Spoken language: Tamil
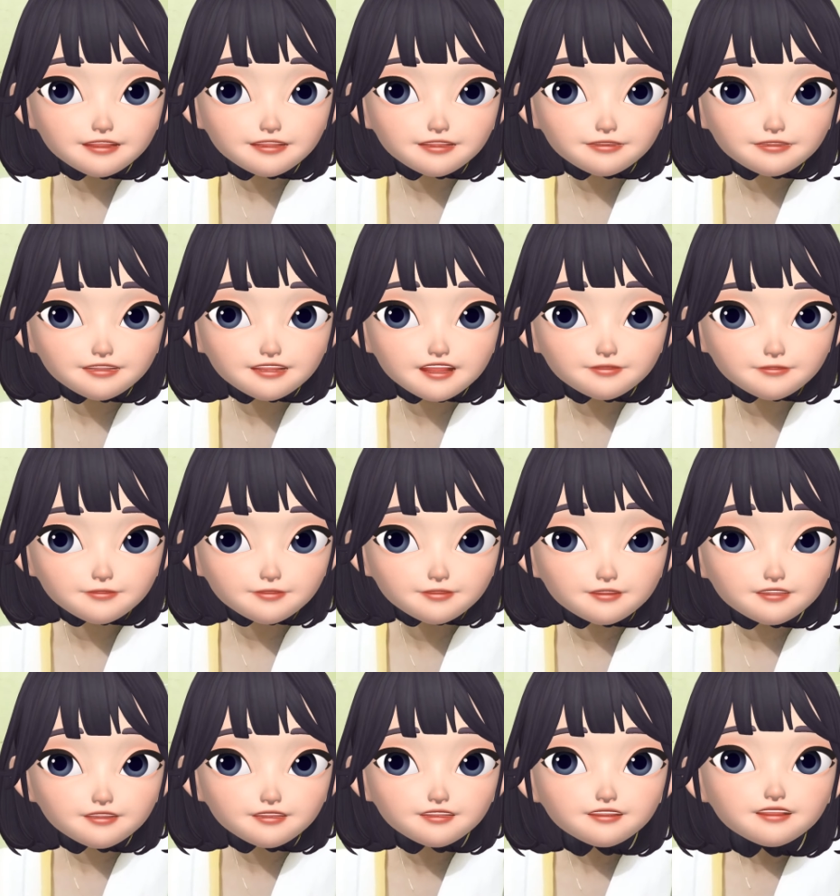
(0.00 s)
ராதிகான்னு
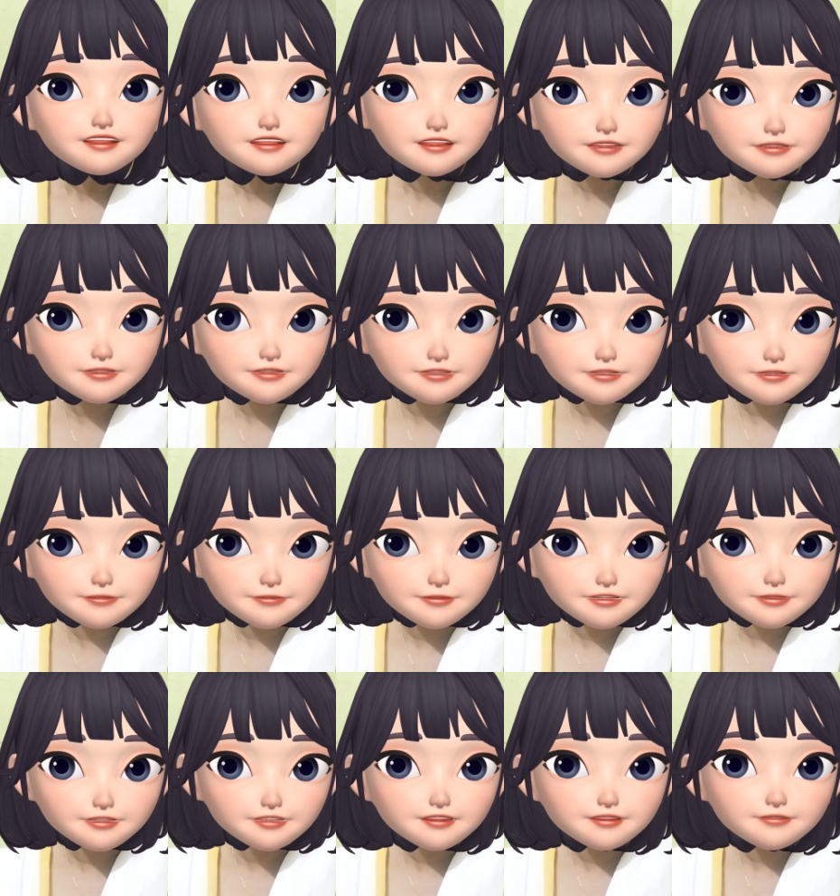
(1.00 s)
சொல்லிட்டு நீங்க
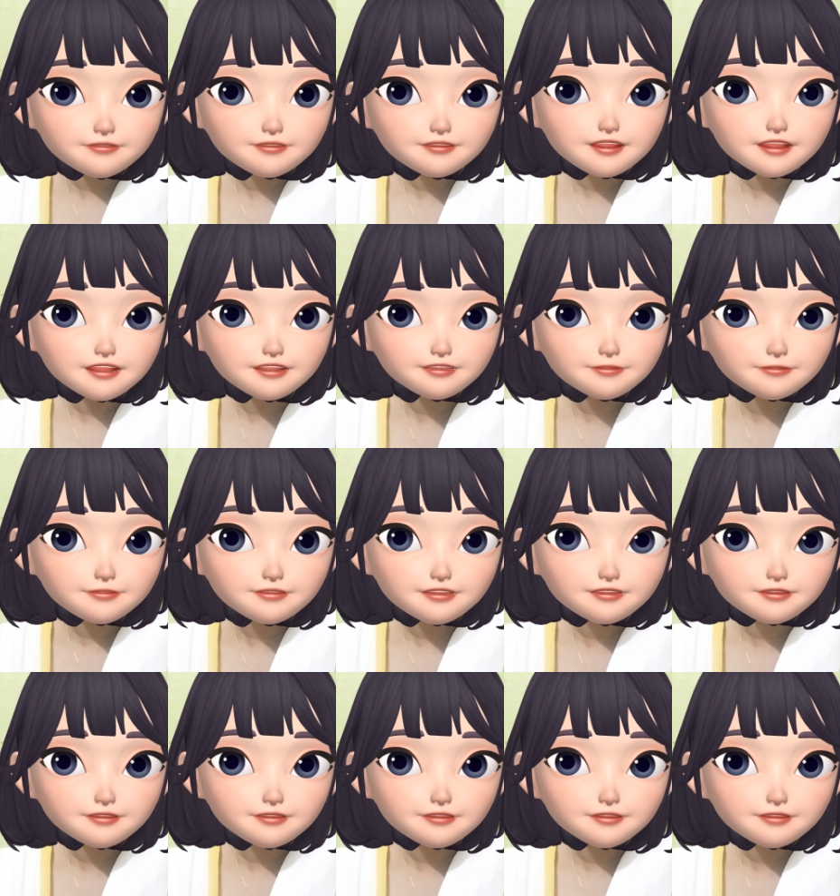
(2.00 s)
ராதிகாவை அடிக்க போறாரு